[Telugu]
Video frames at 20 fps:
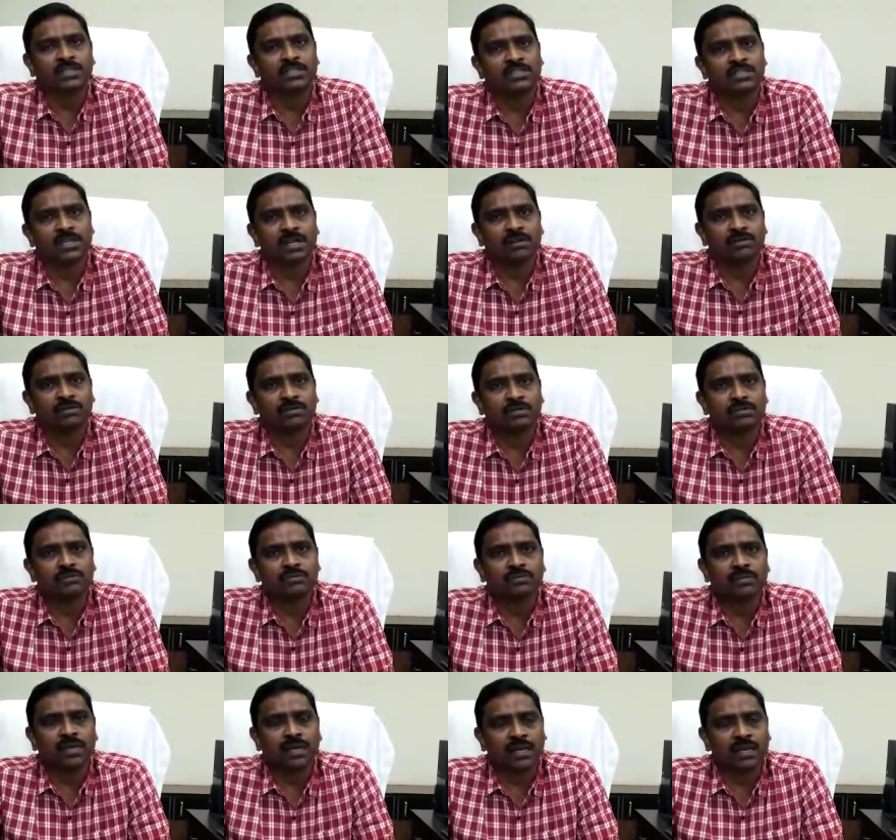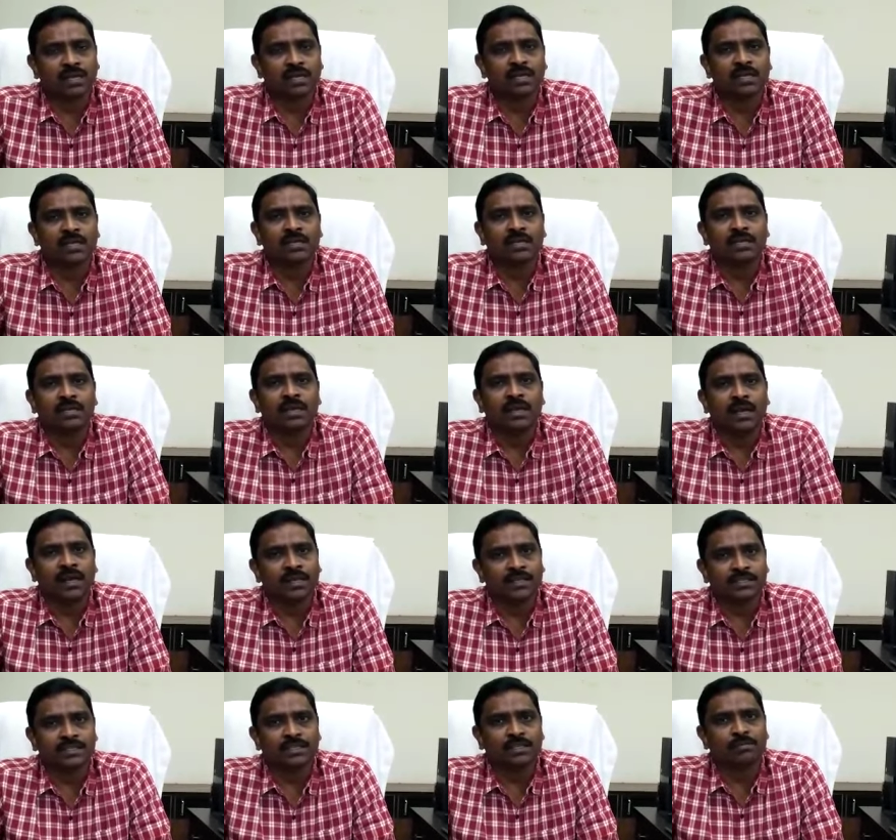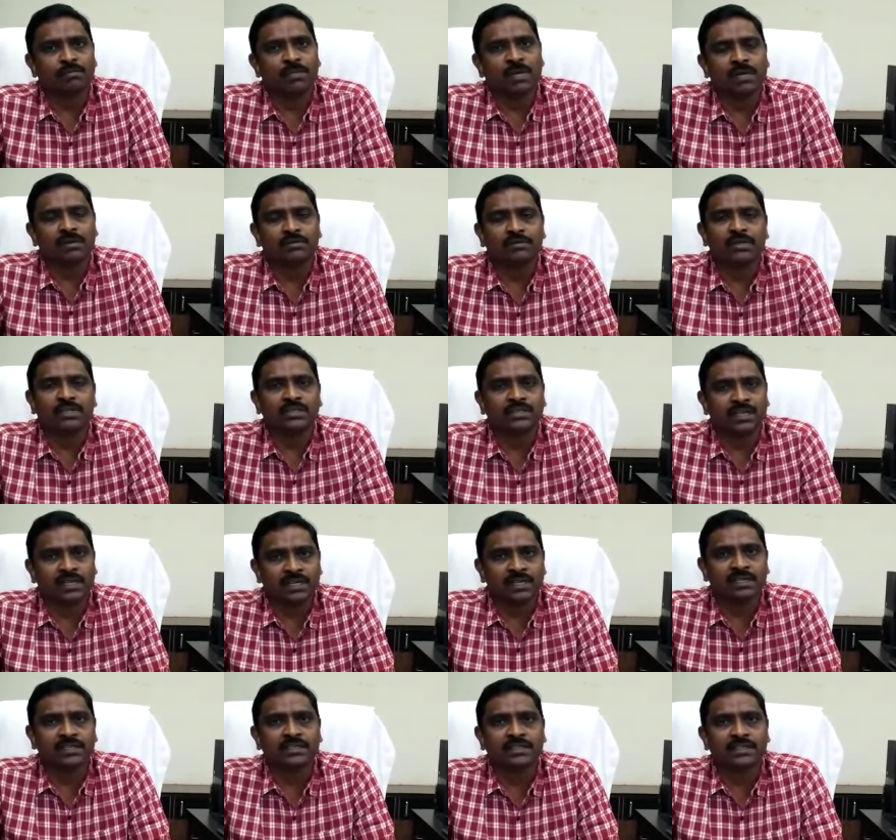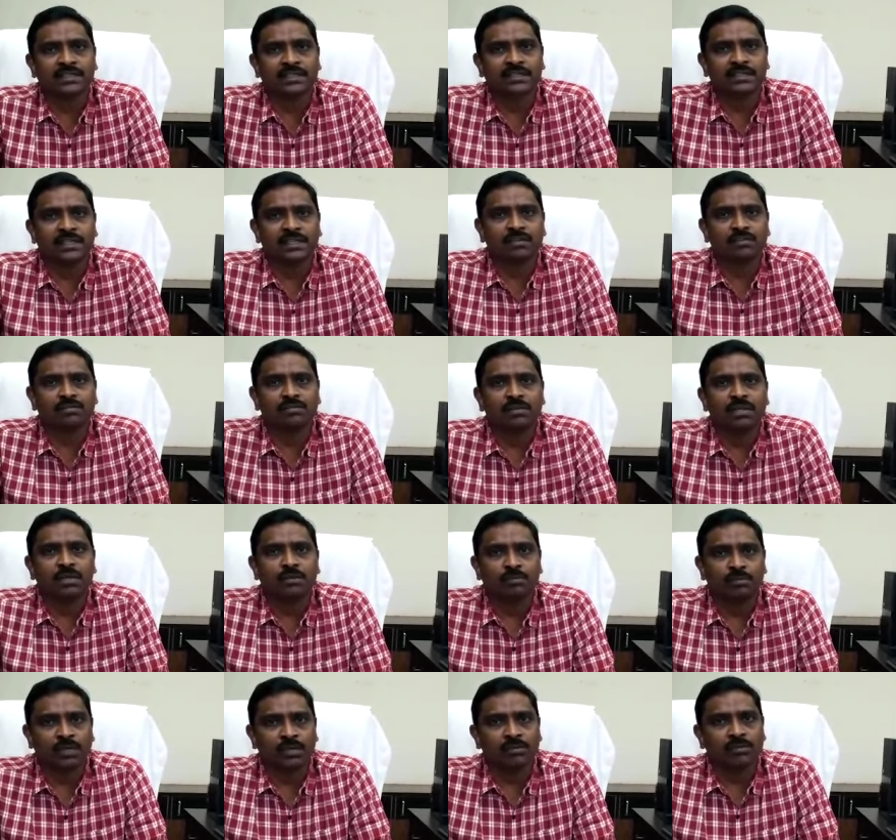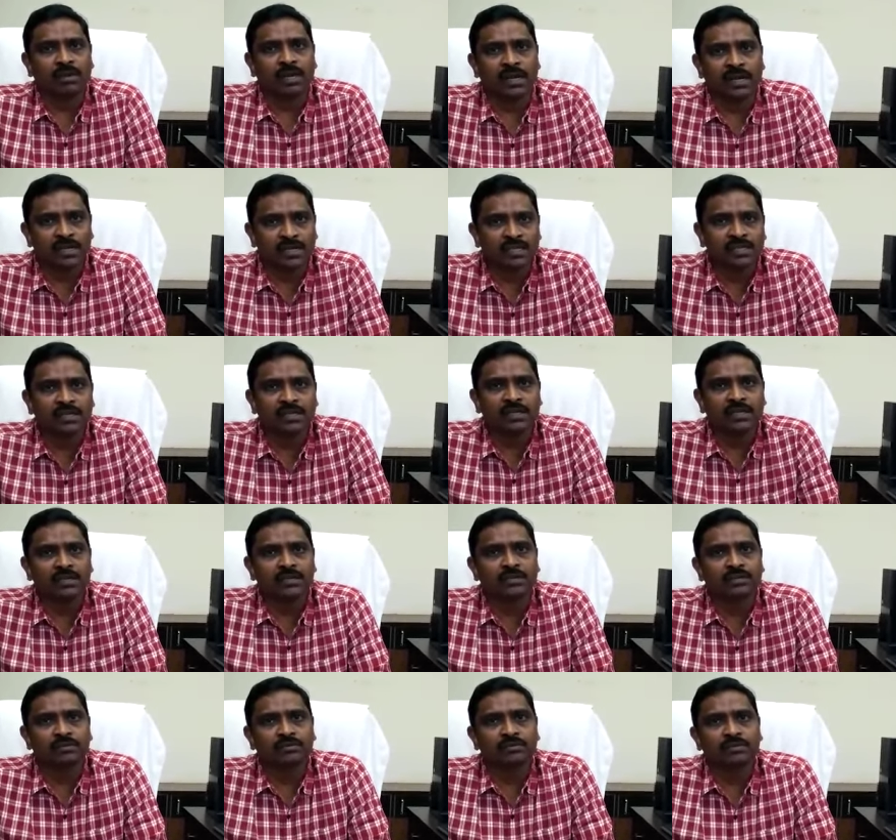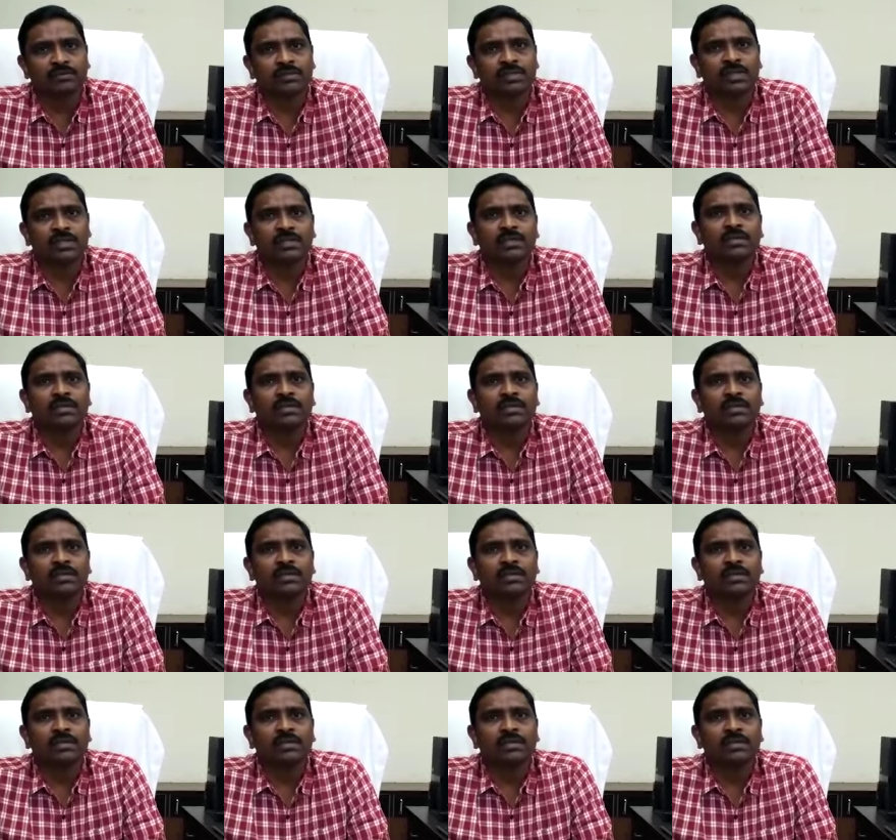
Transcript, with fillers: ఇచ్చి రావచ్చు అక్కడే ఐసీఎంఆర్ కూడా జనరేట్ చేస్తారు మీకు ఒక ఐడి క్రియేట్ అవుతుంది